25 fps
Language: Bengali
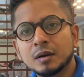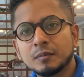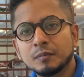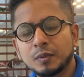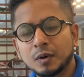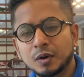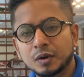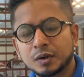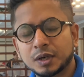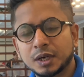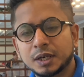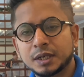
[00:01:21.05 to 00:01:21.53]

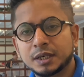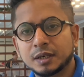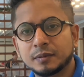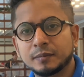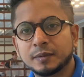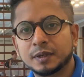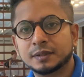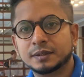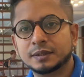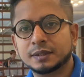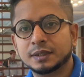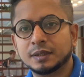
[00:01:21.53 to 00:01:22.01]
পর্ক আইটেম
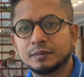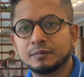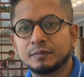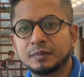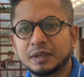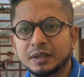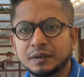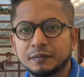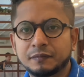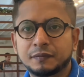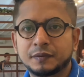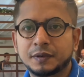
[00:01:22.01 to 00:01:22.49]
আছে
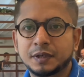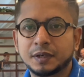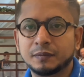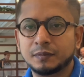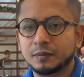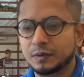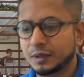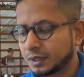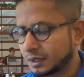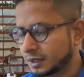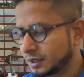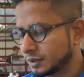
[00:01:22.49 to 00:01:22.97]
বিফ টিপ
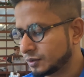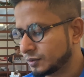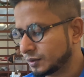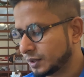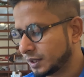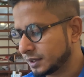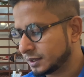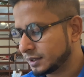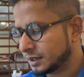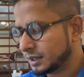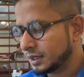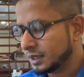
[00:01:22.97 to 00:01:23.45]
অনেক কিছু
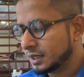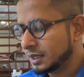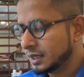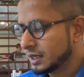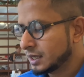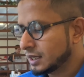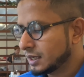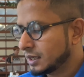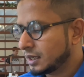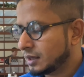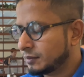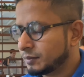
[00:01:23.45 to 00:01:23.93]
আছে
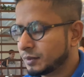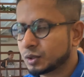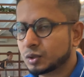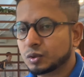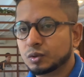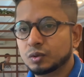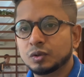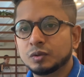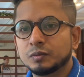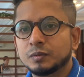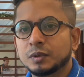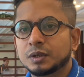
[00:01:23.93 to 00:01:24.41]
আমরা
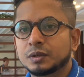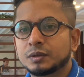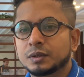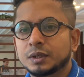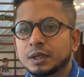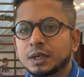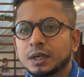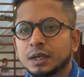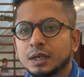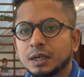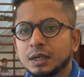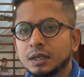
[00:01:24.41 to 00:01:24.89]
শুধুমাত্র
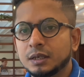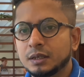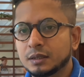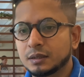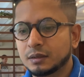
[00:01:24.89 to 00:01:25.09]
এখানে